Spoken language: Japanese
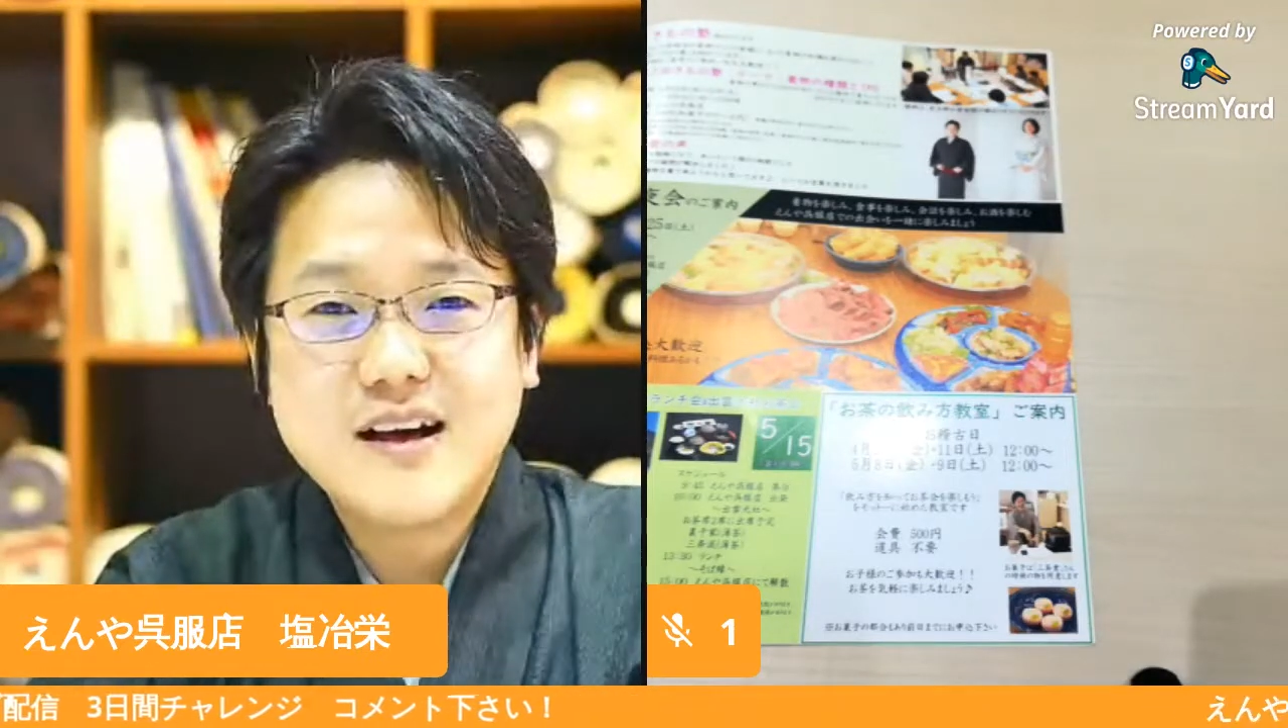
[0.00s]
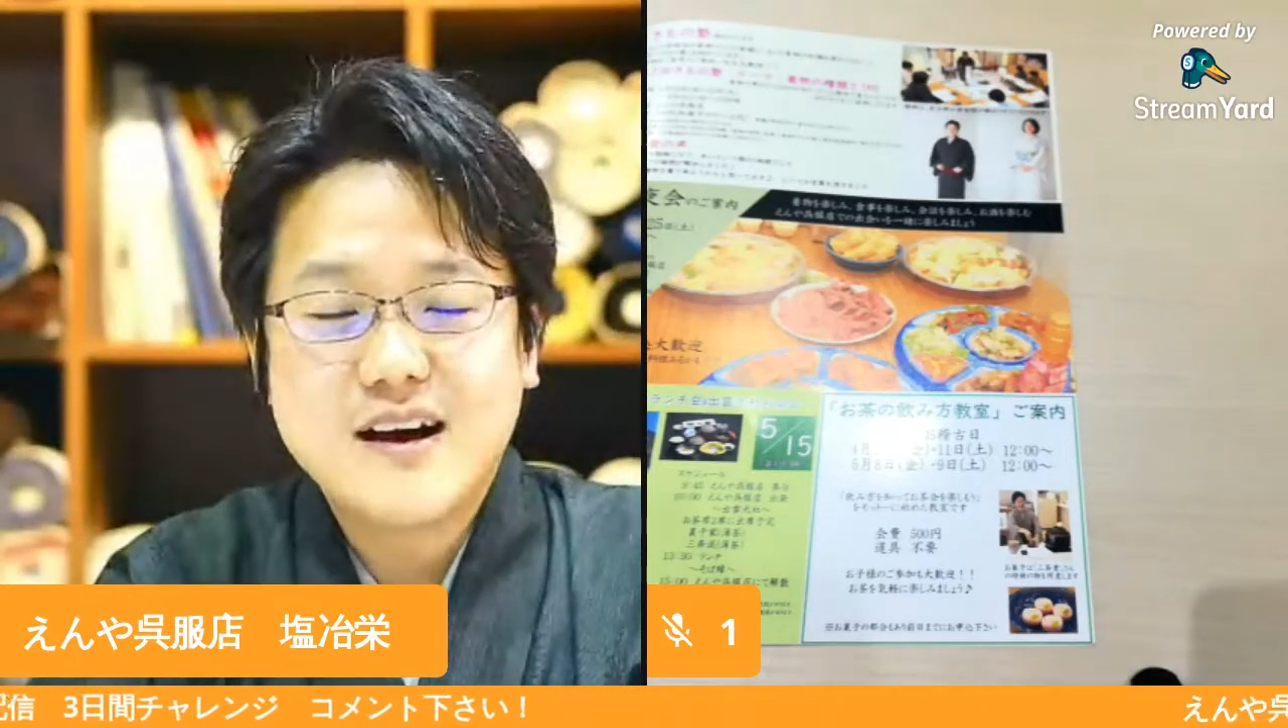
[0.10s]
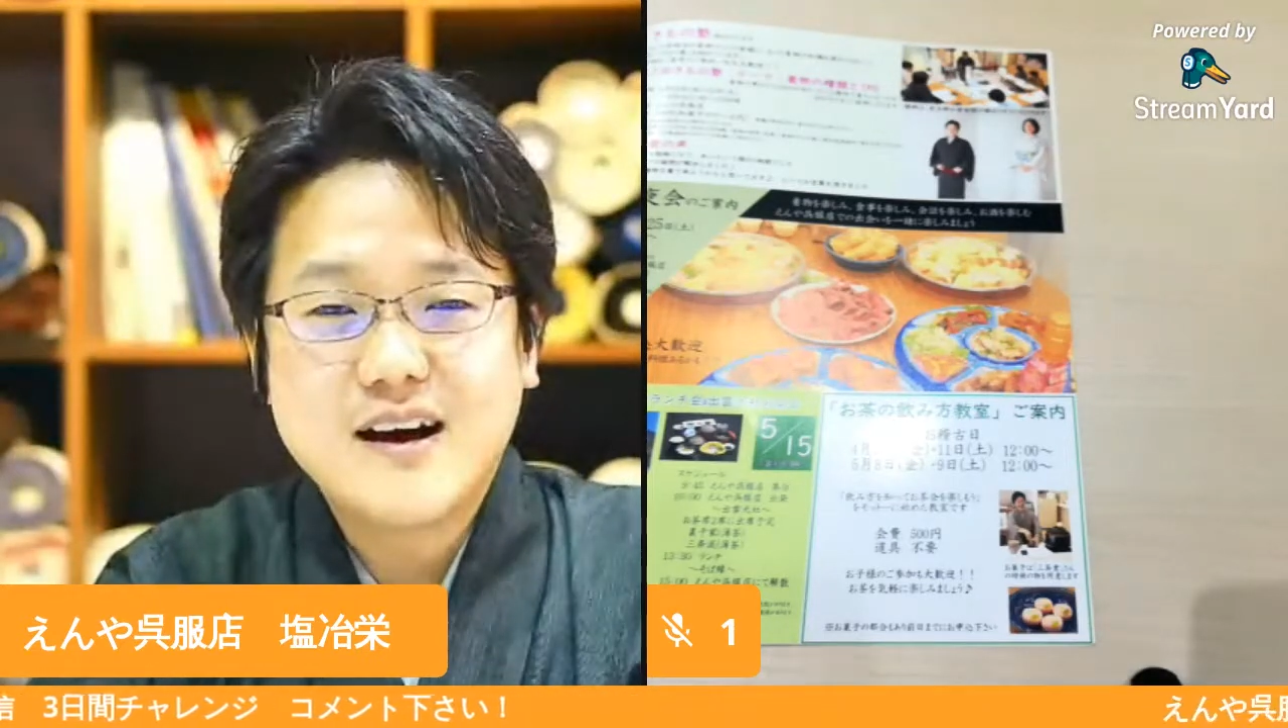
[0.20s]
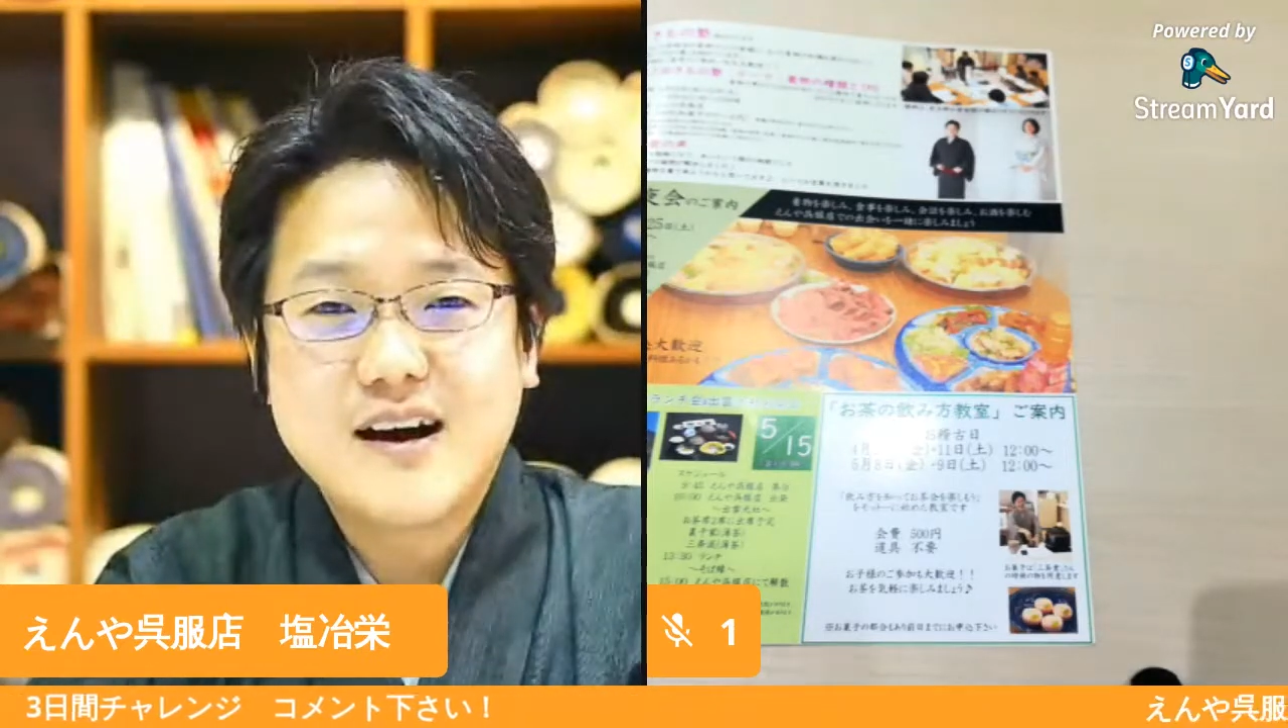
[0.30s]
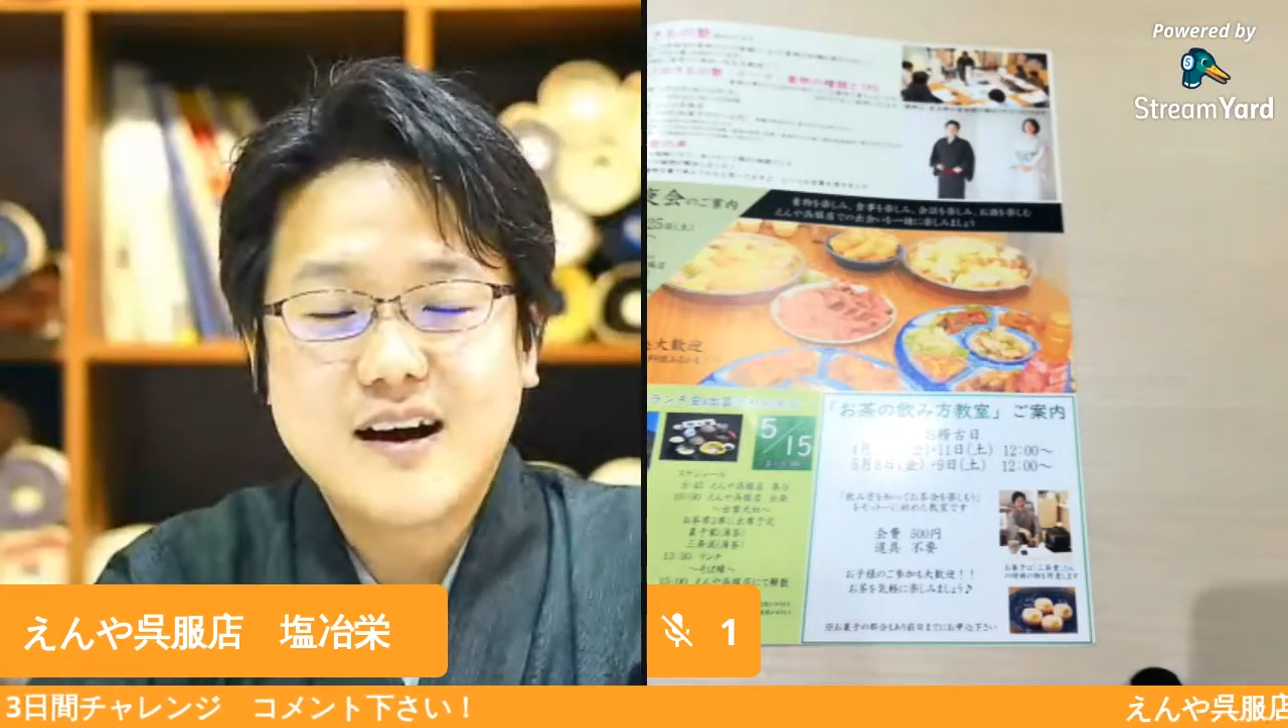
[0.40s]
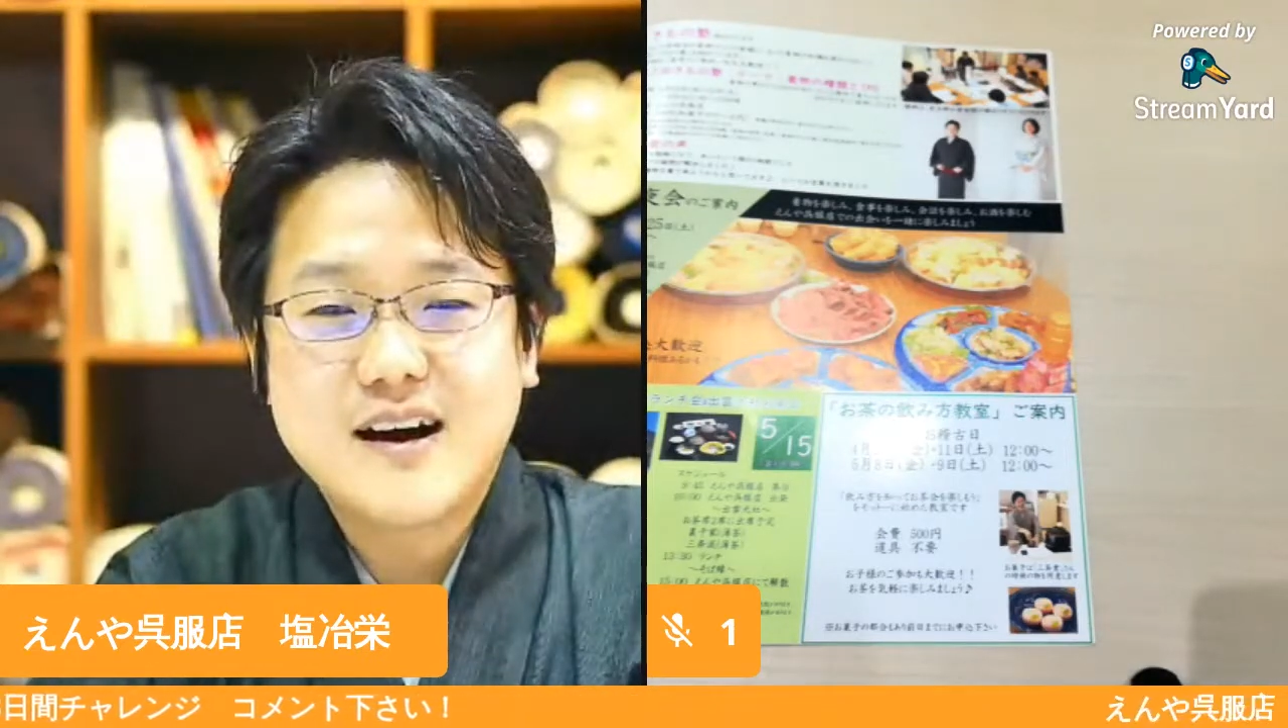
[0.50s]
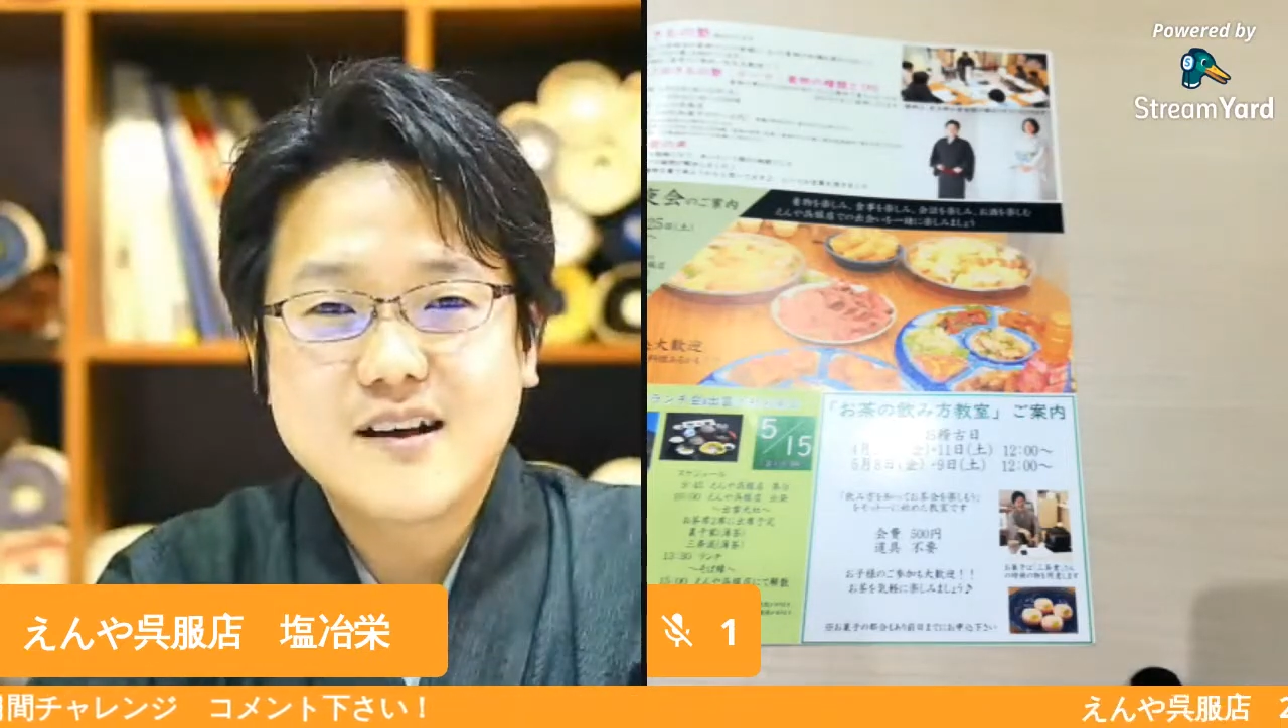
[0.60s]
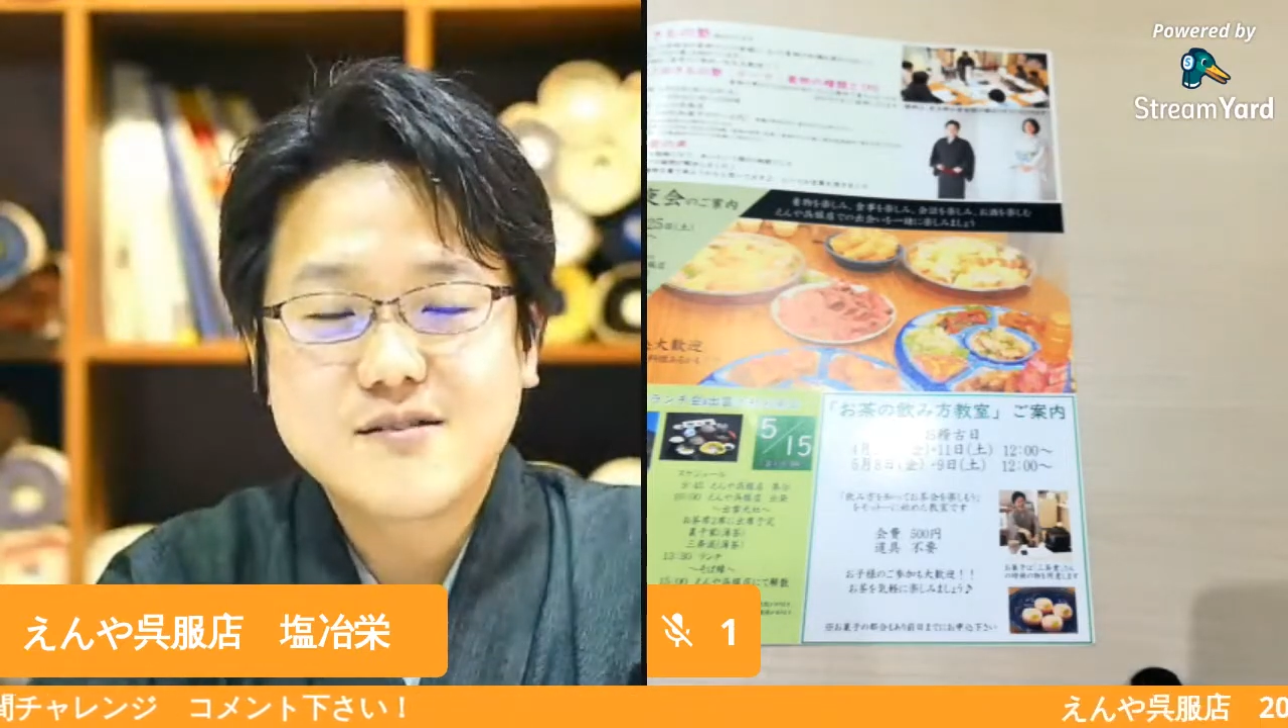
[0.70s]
あ